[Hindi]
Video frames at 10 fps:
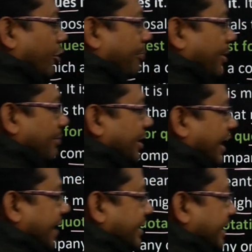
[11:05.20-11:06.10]
और पब्लिक
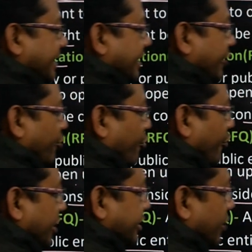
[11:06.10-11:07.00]
एंटिटी
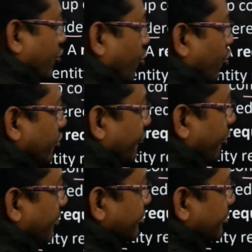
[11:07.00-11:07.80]
रिक्वेस्ट अ कोट फ्रॉम